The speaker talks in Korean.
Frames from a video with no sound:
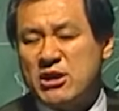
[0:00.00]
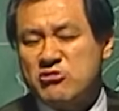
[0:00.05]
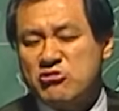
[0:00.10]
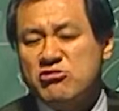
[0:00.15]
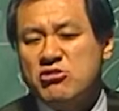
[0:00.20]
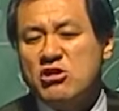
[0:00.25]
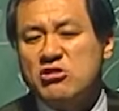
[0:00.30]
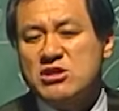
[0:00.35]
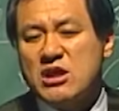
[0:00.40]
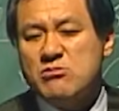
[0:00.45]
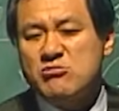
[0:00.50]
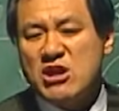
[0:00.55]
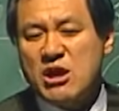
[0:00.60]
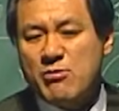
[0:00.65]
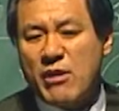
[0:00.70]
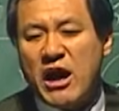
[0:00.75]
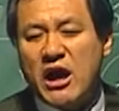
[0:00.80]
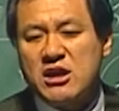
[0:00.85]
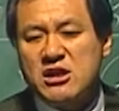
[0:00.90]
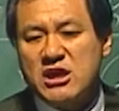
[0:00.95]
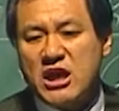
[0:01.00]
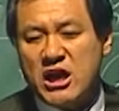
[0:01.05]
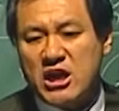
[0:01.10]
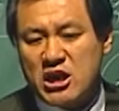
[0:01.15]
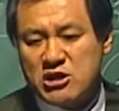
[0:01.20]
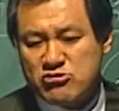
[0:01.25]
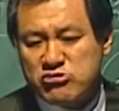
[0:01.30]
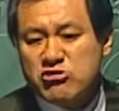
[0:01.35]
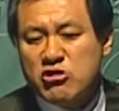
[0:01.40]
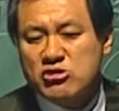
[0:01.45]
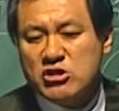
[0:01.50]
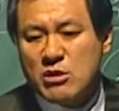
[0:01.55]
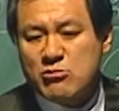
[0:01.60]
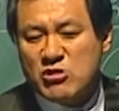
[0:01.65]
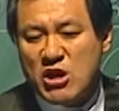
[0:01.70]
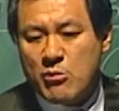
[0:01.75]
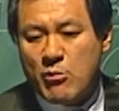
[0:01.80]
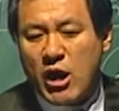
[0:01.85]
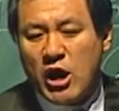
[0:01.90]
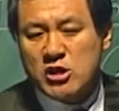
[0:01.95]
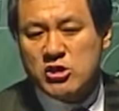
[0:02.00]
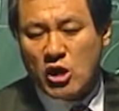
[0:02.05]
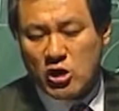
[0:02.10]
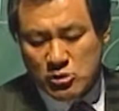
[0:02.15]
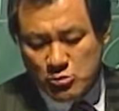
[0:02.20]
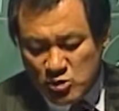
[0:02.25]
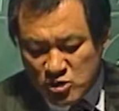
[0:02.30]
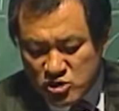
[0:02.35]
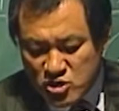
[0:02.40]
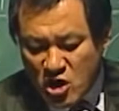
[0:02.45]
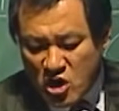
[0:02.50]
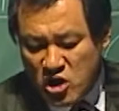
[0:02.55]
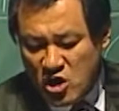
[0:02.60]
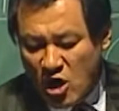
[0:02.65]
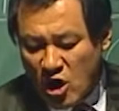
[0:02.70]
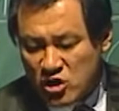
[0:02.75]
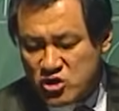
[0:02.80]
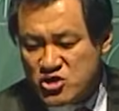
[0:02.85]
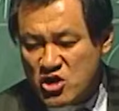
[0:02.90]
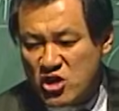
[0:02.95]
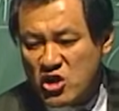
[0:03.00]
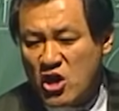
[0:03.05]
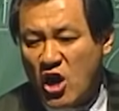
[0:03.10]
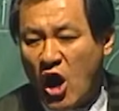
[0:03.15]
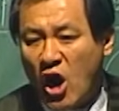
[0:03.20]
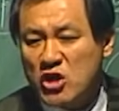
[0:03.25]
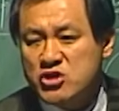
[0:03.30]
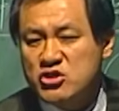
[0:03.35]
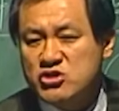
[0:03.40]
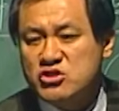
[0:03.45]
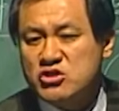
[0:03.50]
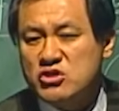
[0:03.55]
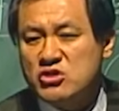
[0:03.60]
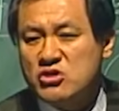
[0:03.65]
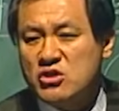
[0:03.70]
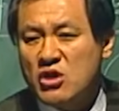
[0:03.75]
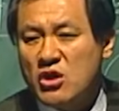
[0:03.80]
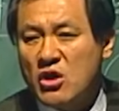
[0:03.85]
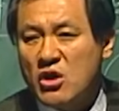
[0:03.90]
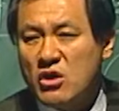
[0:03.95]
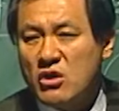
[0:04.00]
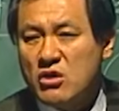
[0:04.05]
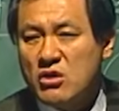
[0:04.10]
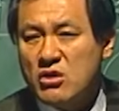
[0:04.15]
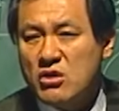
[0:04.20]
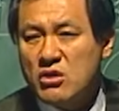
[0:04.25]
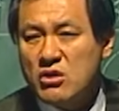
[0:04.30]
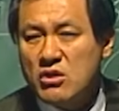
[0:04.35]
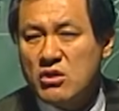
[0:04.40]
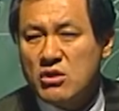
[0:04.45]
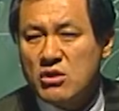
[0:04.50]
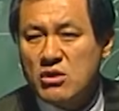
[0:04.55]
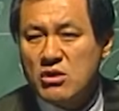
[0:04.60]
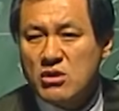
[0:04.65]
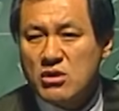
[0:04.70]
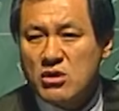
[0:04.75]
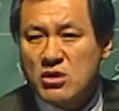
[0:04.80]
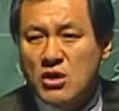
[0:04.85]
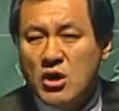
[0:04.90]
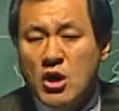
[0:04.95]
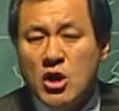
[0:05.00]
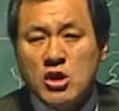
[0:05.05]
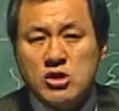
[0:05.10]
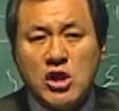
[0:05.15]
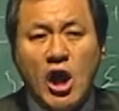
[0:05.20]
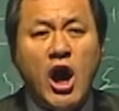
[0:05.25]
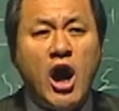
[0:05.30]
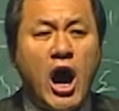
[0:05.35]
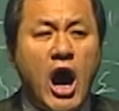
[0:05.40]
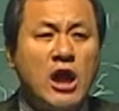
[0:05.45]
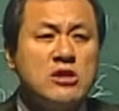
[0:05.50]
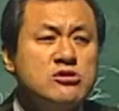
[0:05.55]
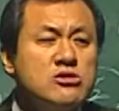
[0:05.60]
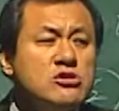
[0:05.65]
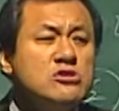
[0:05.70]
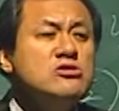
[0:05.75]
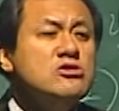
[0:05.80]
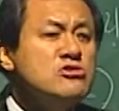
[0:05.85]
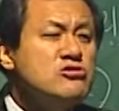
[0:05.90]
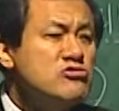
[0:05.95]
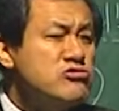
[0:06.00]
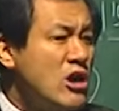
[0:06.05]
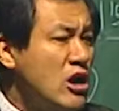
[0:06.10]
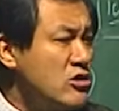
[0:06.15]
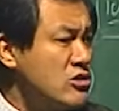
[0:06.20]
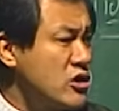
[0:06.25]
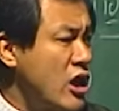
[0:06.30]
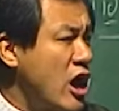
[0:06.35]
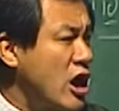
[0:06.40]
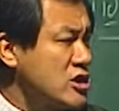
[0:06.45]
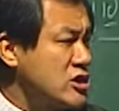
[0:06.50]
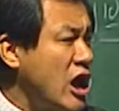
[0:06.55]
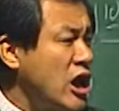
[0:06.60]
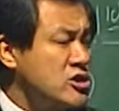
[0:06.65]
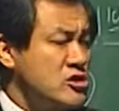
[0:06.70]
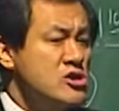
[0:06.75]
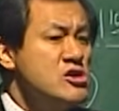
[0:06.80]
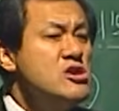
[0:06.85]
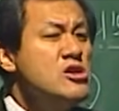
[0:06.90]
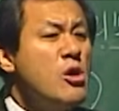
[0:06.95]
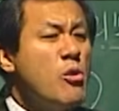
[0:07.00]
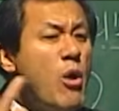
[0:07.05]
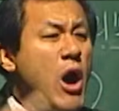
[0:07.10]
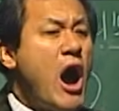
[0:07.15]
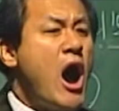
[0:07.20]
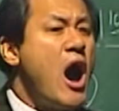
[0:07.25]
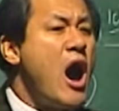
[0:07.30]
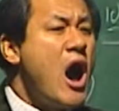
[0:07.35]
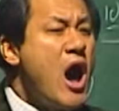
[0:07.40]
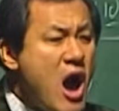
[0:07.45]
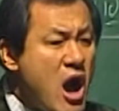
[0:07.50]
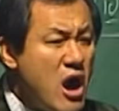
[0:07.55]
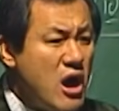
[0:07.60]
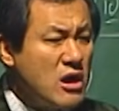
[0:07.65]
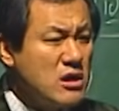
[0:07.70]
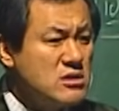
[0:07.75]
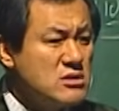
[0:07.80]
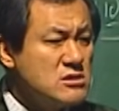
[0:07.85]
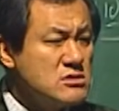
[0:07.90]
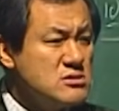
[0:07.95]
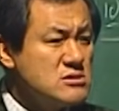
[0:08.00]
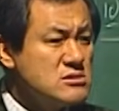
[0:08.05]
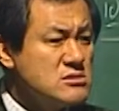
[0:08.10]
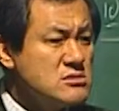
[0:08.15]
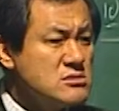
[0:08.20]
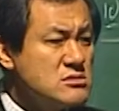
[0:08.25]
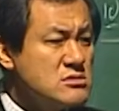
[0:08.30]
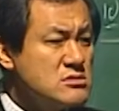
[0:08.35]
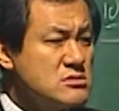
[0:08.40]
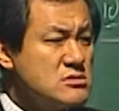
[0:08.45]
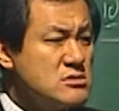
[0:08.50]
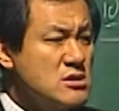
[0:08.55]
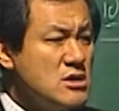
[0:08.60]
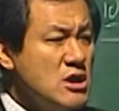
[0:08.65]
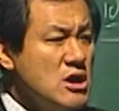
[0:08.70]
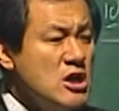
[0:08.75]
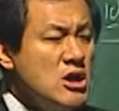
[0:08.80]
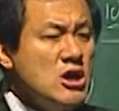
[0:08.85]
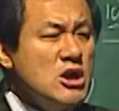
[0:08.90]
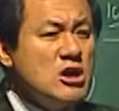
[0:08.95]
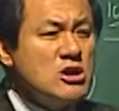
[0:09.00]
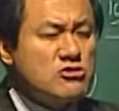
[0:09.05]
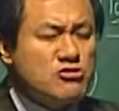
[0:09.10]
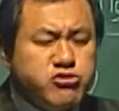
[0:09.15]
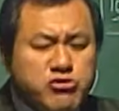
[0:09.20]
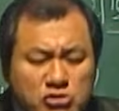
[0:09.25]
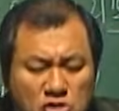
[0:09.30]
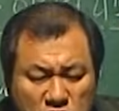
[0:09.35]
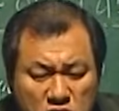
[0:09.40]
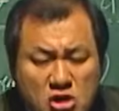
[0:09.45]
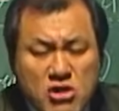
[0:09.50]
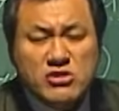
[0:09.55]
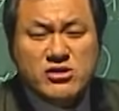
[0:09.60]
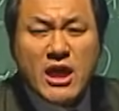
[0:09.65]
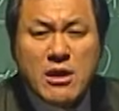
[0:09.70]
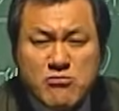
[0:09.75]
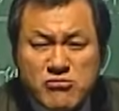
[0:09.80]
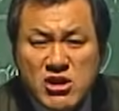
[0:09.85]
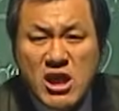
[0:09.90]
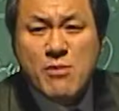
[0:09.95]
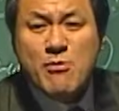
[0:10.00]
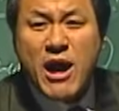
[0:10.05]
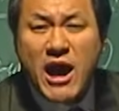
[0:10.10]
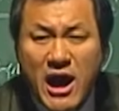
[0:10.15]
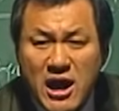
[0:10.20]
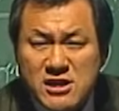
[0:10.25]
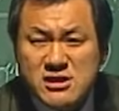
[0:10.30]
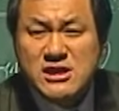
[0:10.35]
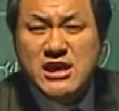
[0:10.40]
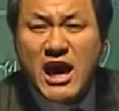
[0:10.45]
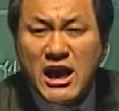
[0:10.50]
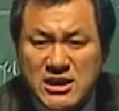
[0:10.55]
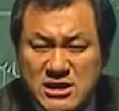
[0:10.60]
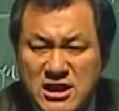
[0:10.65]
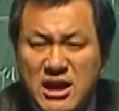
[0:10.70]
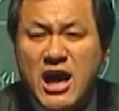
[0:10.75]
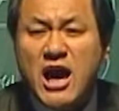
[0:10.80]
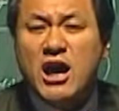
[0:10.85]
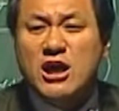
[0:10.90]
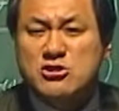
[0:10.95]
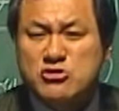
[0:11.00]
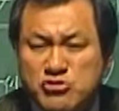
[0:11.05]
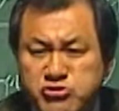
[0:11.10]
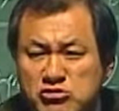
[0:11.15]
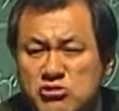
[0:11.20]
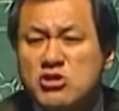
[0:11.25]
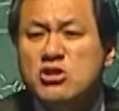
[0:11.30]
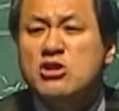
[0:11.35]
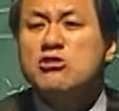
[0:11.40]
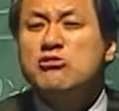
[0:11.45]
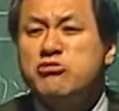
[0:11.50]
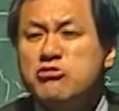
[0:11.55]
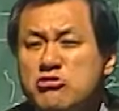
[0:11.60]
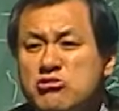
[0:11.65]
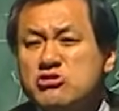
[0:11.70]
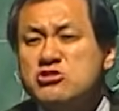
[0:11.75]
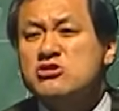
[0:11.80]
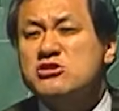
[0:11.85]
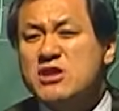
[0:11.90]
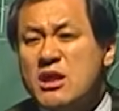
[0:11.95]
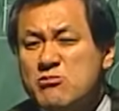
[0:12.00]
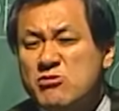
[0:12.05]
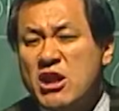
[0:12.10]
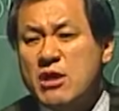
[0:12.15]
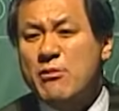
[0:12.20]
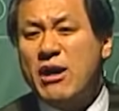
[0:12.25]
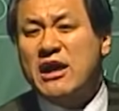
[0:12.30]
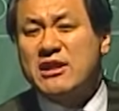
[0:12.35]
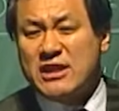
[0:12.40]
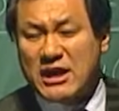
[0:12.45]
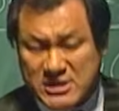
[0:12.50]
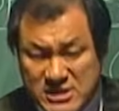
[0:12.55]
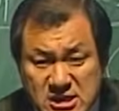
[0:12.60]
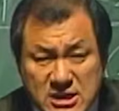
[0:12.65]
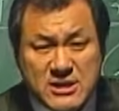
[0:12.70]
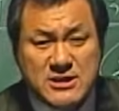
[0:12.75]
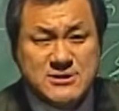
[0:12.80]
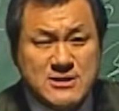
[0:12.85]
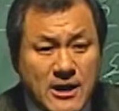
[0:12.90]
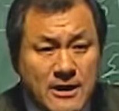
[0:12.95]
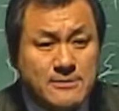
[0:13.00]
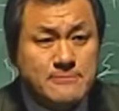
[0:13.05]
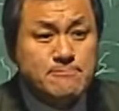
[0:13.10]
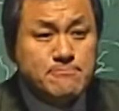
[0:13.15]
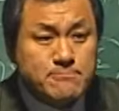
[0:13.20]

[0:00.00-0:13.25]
충격 때문에 망하는 게 아니라 충격 때문에 망한다. 그러면 그 얘기가 그 얘기가 아니지. 그래. 다안 듣는 줄 알아. 내가 다 들려와. 충격 때문에 망하는 게 아니라 충격 후유증 때문에 망한다. 시작.